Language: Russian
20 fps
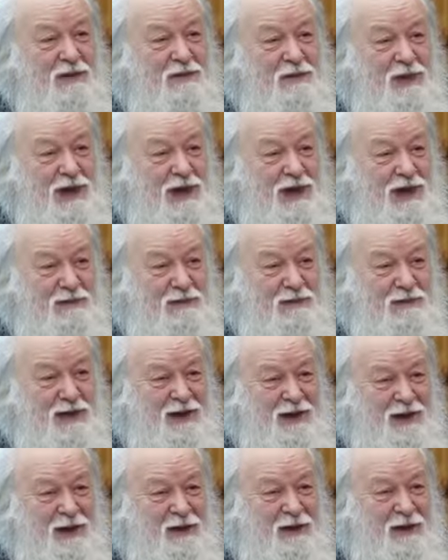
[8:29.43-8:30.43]
Пелихом,
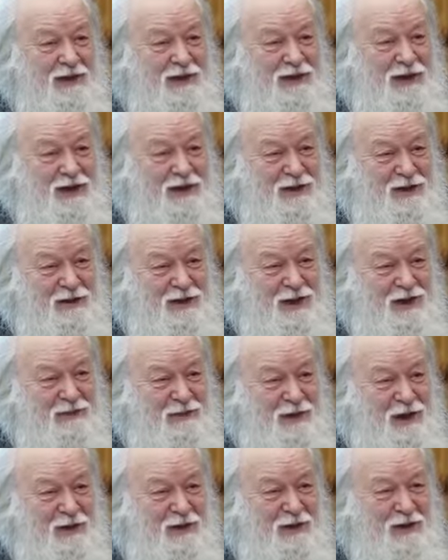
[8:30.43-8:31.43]
который старчик у нас
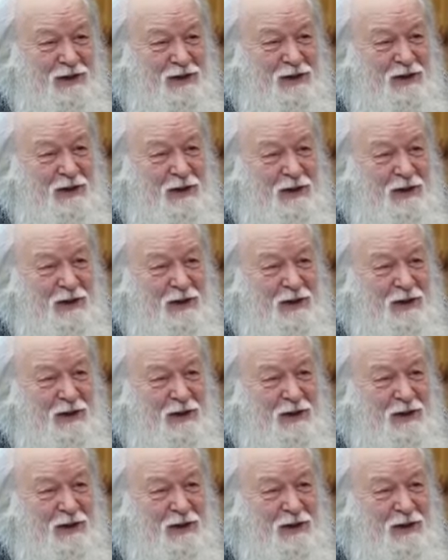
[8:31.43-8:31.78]
похоронен.